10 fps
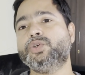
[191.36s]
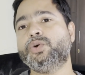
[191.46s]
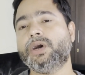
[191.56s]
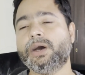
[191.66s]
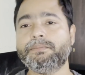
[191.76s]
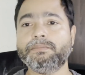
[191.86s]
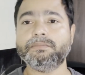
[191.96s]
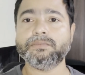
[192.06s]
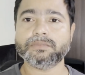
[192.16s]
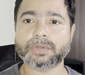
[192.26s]
जो हम
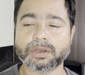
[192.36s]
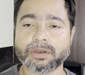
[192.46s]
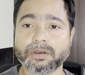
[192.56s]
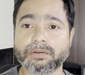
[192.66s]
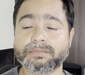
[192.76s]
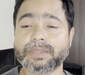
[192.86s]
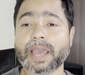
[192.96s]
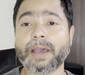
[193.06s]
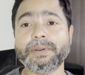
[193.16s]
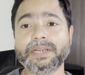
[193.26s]

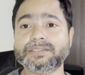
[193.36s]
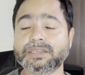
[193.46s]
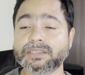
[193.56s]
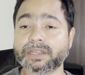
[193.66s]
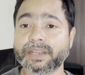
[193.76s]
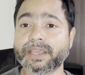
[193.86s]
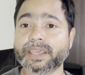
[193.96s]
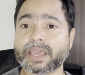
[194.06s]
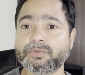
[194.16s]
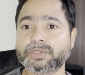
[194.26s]
यहाँ पे डिस्कस कर रहे हैं
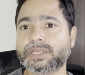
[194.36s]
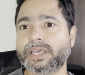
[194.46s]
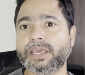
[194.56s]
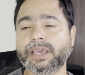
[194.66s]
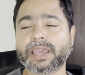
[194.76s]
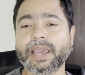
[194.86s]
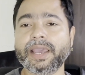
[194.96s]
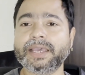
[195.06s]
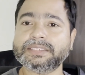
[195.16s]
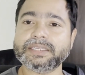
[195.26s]
क्या वो सही है क्या
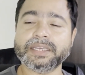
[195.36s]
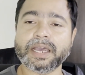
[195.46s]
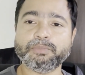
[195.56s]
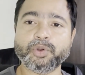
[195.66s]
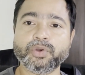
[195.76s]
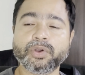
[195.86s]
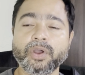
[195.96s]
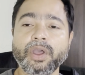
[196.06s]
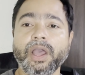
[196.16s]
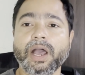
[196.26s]
ऐसे ही आप लोग
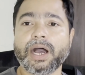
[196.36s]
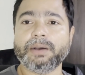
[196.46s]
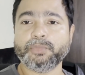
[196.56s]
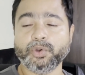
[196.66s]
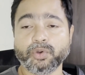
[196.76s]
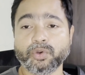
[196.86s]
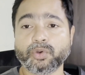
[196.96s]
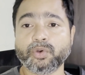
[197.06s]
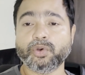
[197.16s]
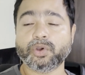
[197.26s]
आप लोगों
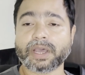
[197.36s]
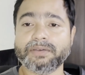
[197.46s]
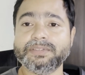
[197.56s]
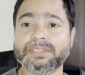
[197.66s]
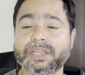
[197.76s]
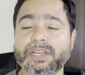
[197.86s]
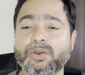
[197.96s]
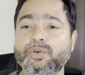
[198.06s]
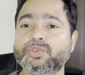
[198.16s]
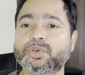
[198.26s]
को काफ़ी सारे
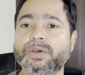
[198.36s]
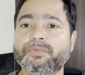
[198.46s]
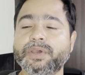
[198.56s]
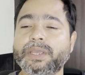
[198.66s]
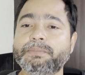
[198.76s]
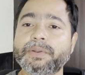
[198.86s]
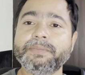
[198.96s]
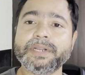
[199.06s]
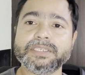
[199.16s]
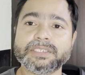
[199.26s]
लोग जो है वो
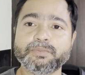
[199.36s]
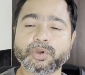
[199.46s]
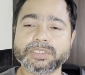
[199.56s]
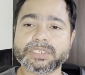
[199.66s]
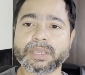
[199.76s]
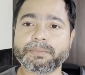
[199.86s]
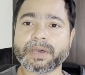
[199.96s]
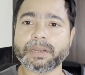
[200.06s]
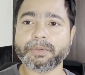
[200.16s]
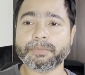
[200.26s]
इम्प्लीमेंटेशन प्रोजेक्ट के
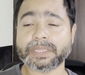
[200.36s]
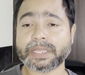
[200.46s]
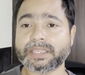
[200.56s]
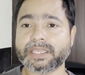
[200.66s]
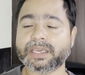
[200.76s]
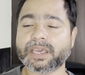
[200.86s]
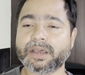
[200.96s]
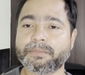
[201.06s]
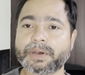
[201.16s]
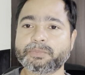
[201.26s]
बारे में बताते हैं कि
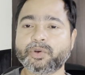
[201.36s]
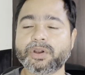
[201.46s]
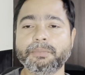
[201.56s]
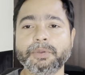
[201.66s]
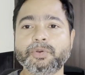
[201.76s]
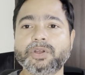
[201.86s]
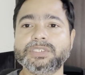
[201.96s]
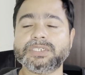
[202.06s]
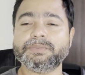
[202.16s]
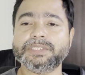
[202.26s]
हम आपको डमी
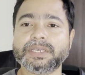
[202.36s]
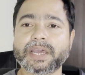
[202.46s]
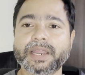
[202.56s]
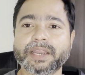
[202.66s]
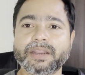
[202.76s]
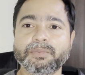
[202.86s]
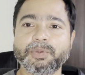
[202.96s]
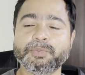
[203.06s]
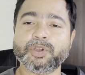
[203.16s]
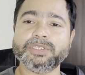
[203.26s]
प्रोजेक्ट में सिखाएंगे
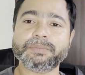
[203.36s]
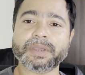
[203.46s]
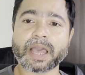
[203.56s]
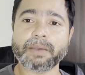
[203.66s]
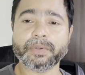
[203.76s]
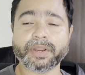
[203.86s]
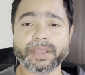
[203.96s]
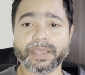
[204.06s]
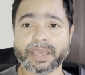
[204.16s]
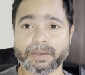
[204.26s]
डमी प्रोजेक्ट में काम
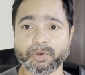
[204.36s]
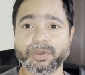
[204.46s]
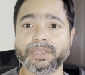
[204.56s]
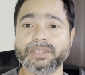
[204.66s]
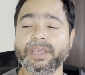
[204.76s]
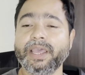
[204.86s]
कराएंगे आपको